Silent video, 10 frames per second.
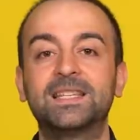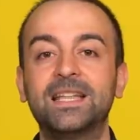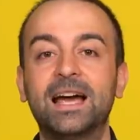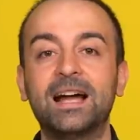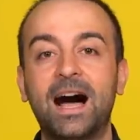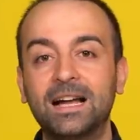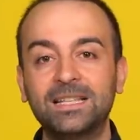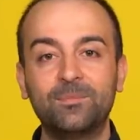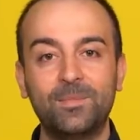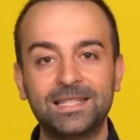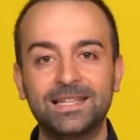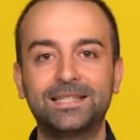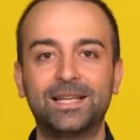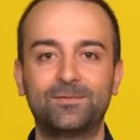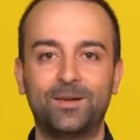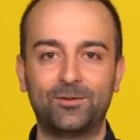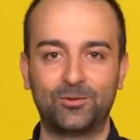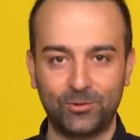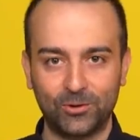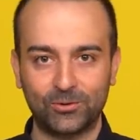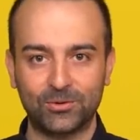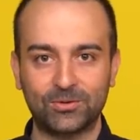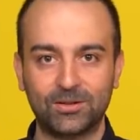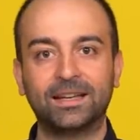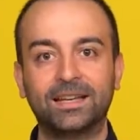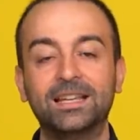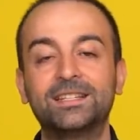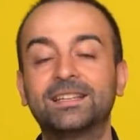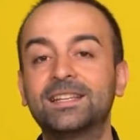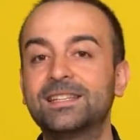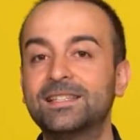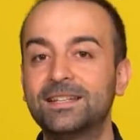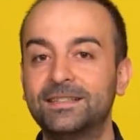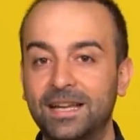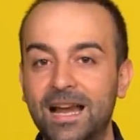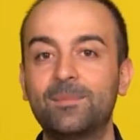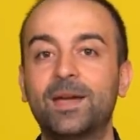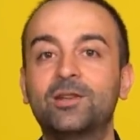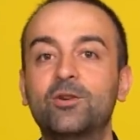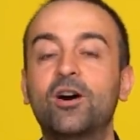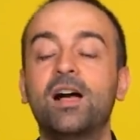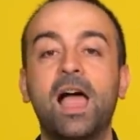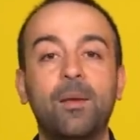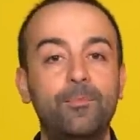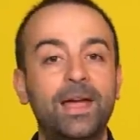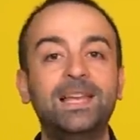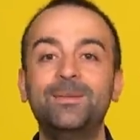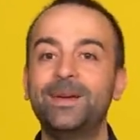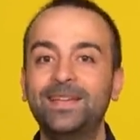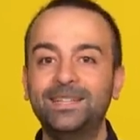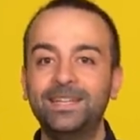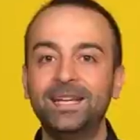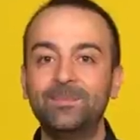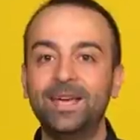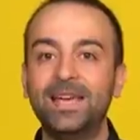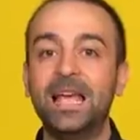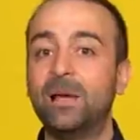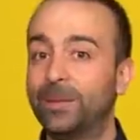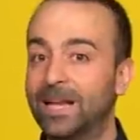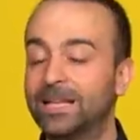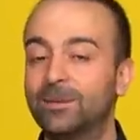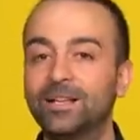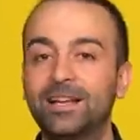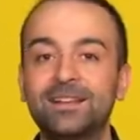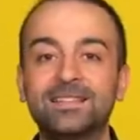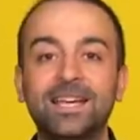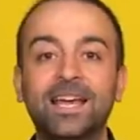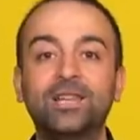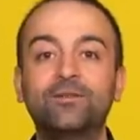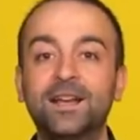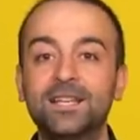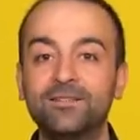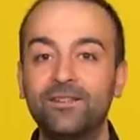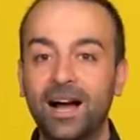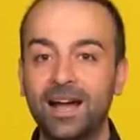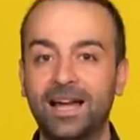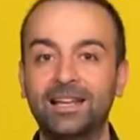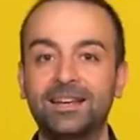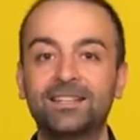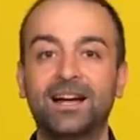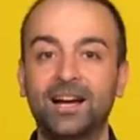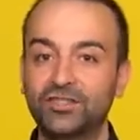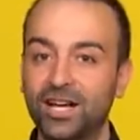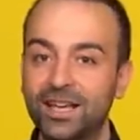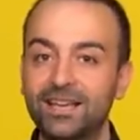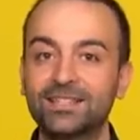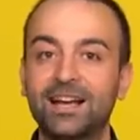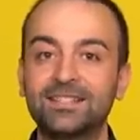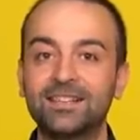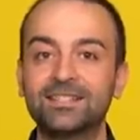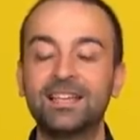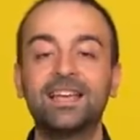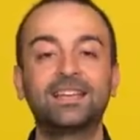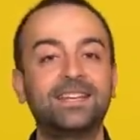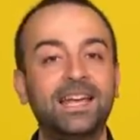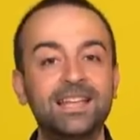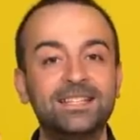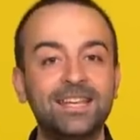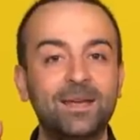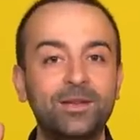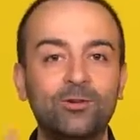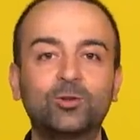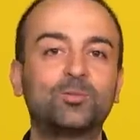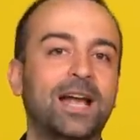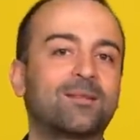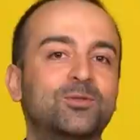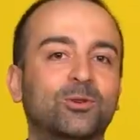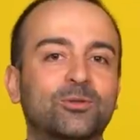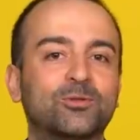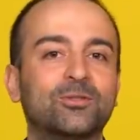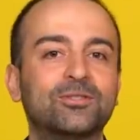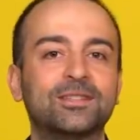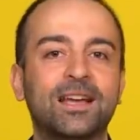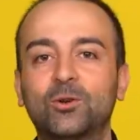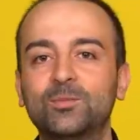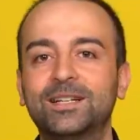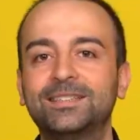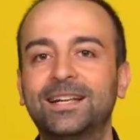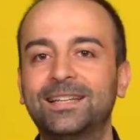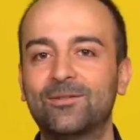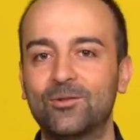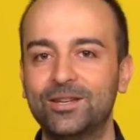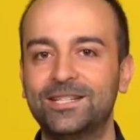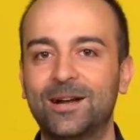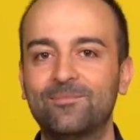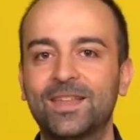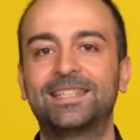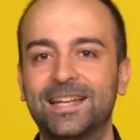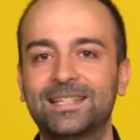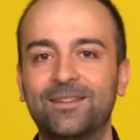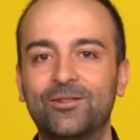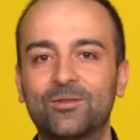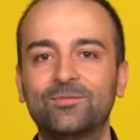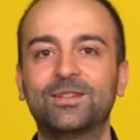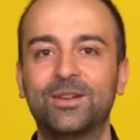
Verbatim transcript: Sizler hangi mesleği seçmeyi düşünüyorsunuz? Gelecekte sizlerin neler bekliyor? Belli mi, değil mi? Planlamalarınızı, hedeflerinizi ve hayallerinizi aşağıya yazarsanız geleceğe de bir not bırakmış olursunuz. Yorumları tek tek okuyacağım. Sizleri seviyorum.